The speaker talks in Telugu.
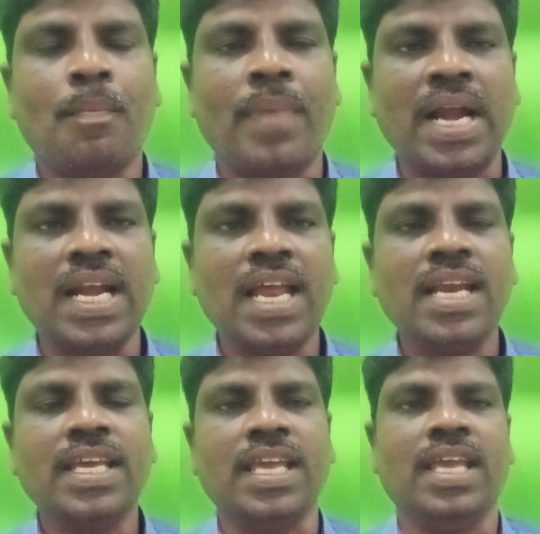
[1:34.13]

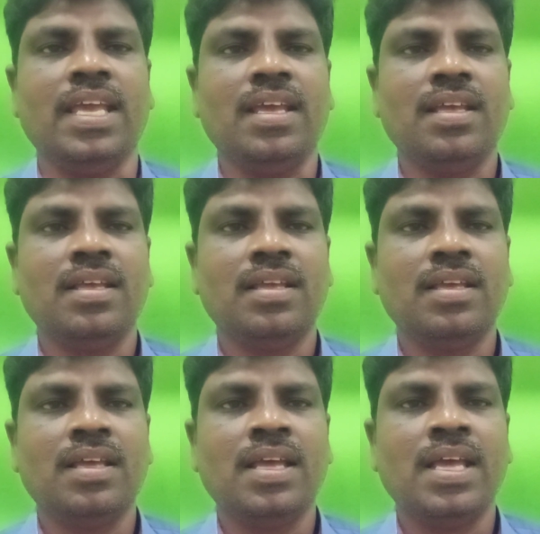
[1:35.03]
మండలానికి
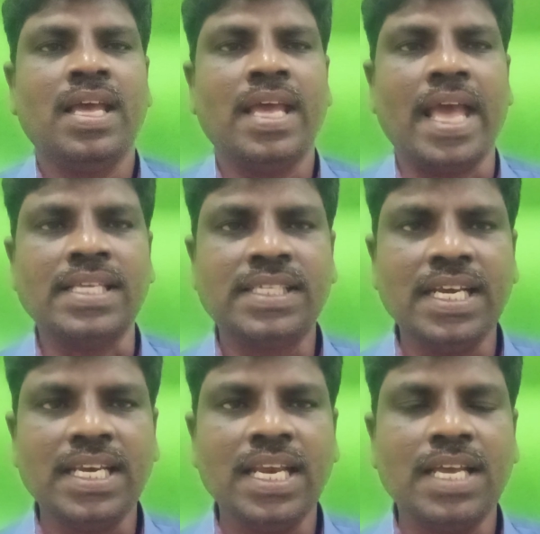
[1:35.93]

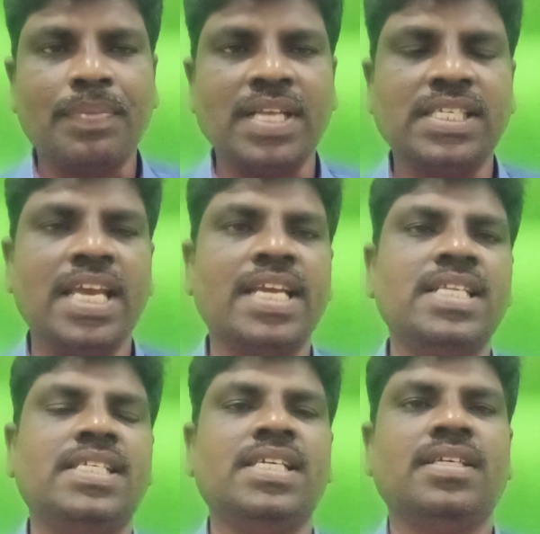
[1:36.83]
ఎస్జీటీలకి
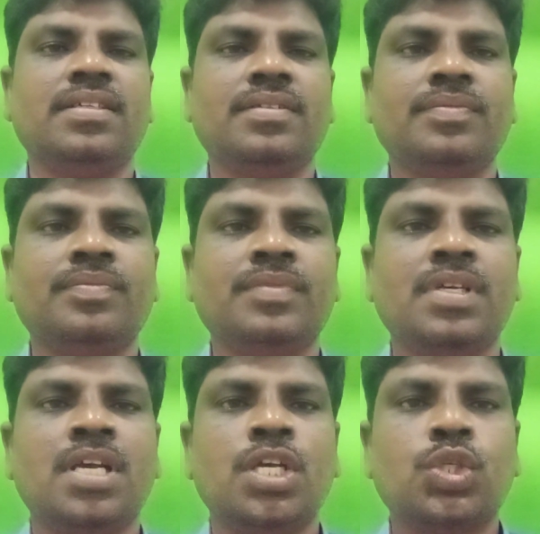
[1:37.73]
ప్రత్యేకించి
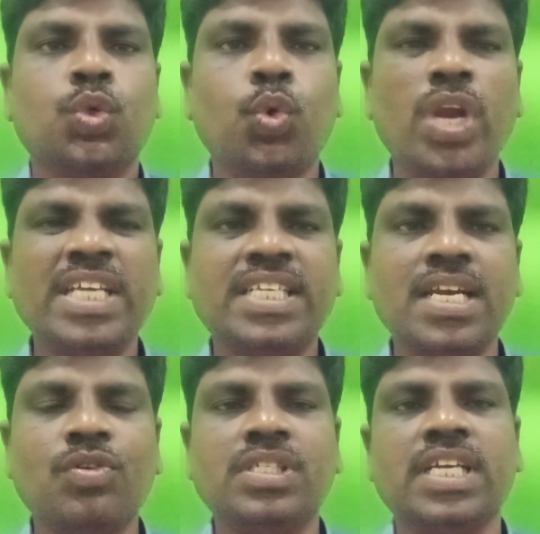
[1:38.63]
స్కూల్
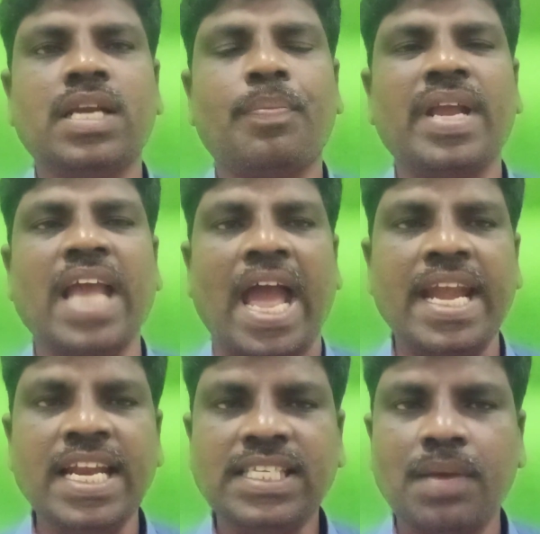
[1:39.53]
అసిస్టెంట్కి వచ్చేటప్పటికి
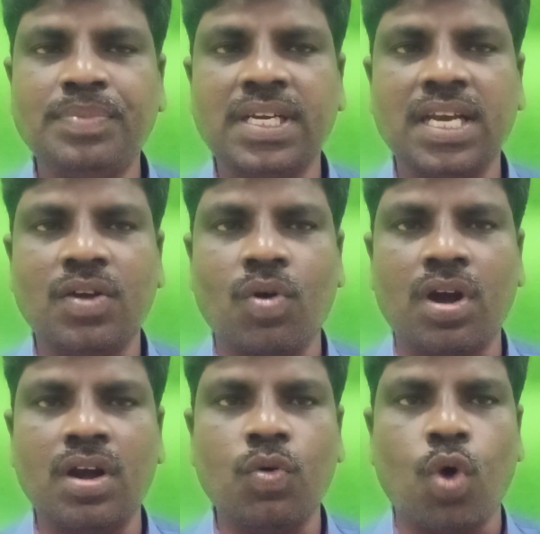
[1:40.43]
అన్ని సబ్జెక్టులకు
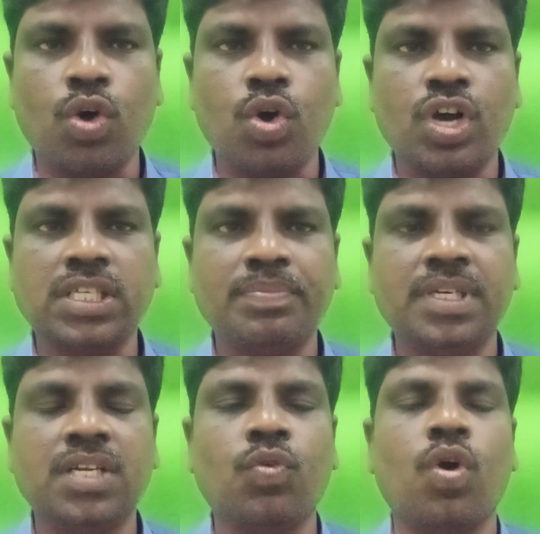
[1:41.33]
కూడాను ఒక్కొక్క
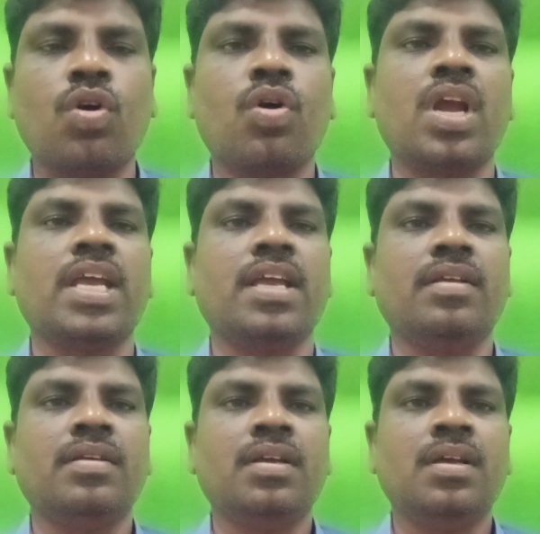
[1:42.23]
సబ్జెక్టుకి ఒక్కొక్కరికి
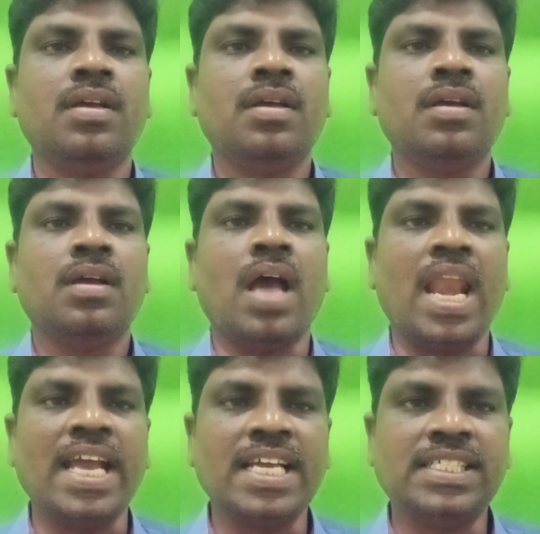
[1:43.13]

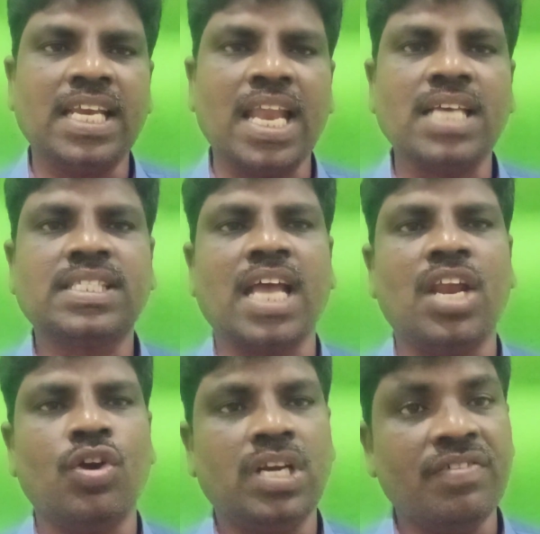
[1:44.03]
అలాగే జిల్లా
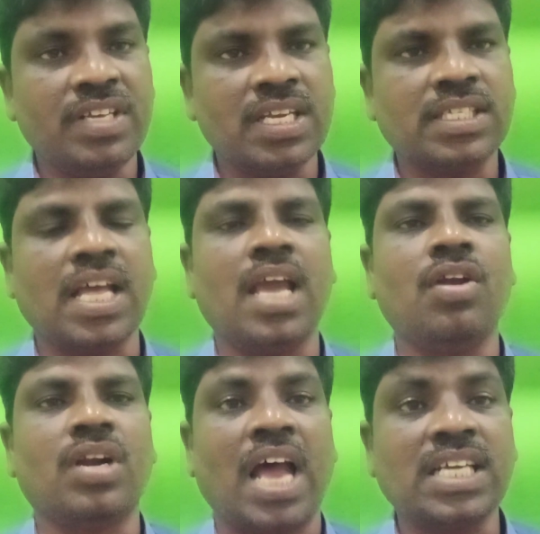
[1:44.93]
స్థాయిలో డివిజన్
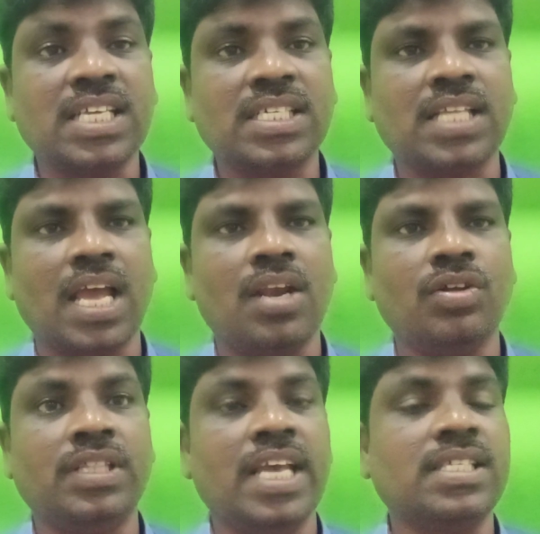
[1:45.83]
స్థాయిలో రాష్ట్ర స్థాయిలో
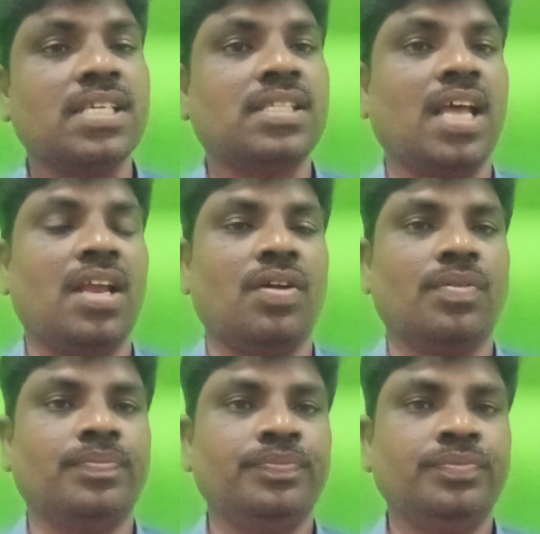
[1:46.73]
దేశ స్థాయిలో
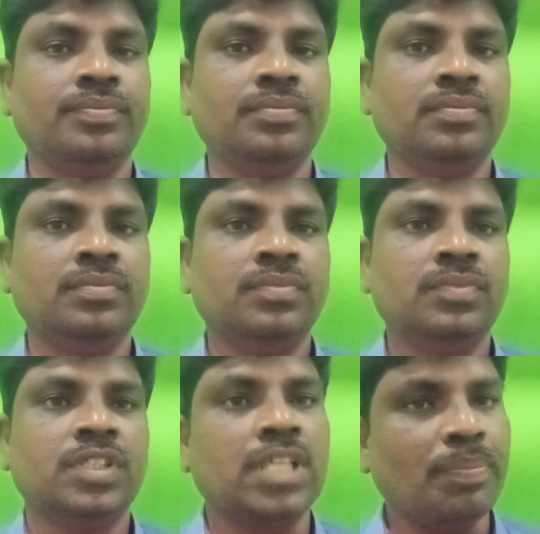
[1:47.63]

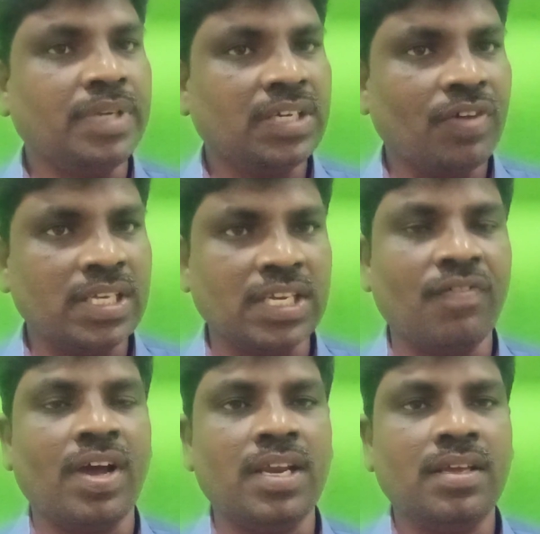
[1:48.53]
సబ్జెక్ట్ వైజ్గా
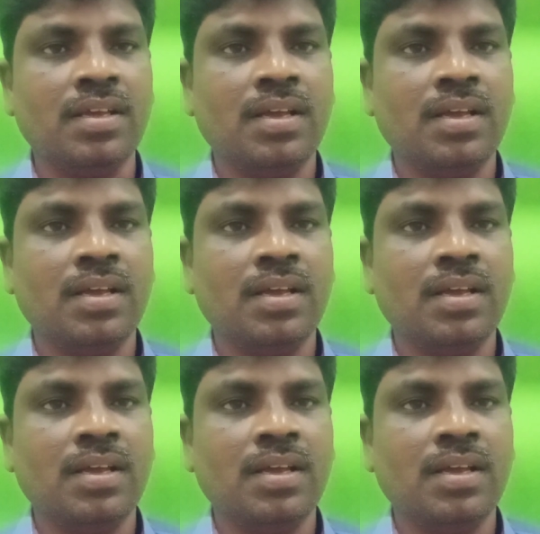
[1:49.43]
ఇవ్వాలి